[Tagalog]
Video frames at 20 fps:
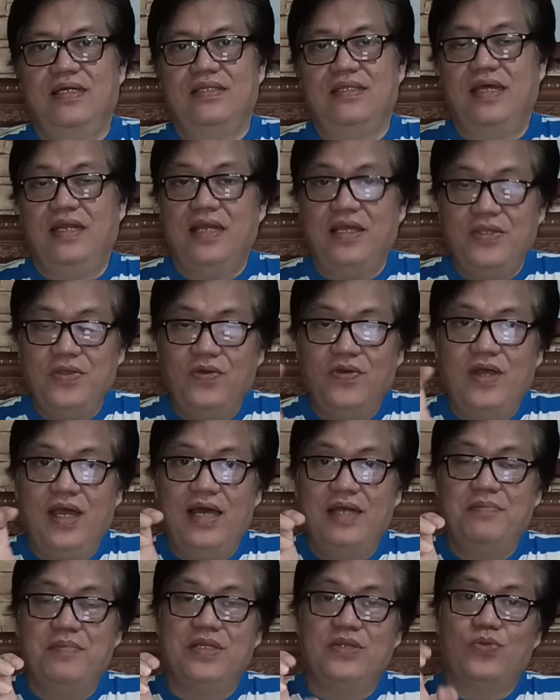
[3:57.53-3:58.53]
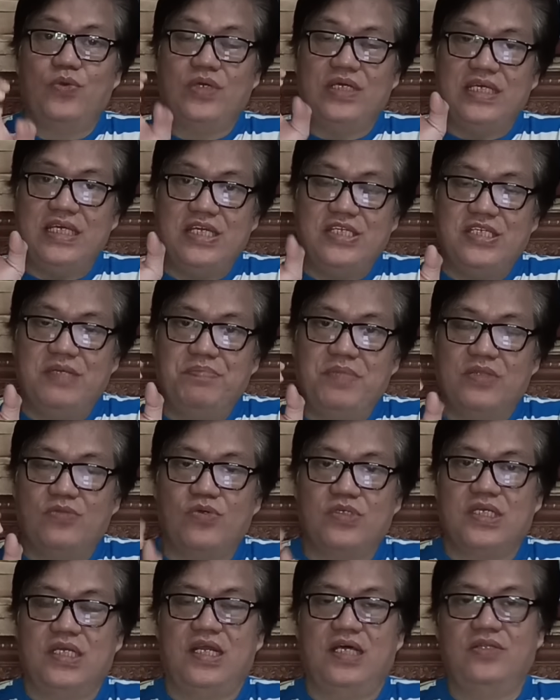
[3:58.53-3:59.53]
Tinan nyo na naman itong isip
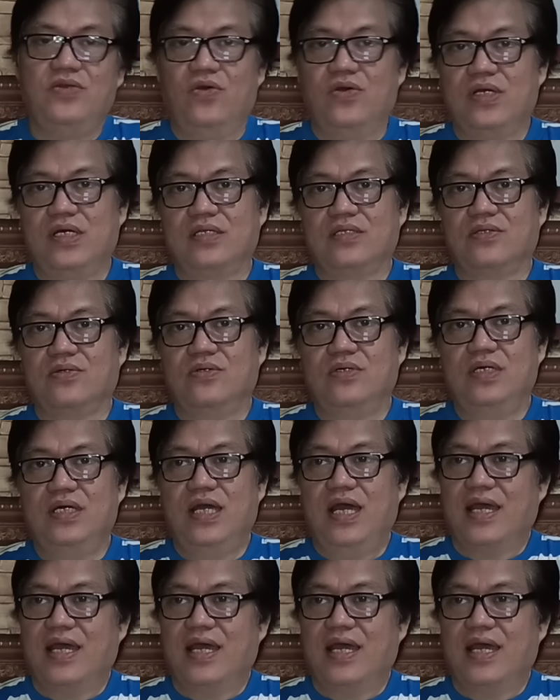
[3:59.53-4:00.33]
itong senadorang to,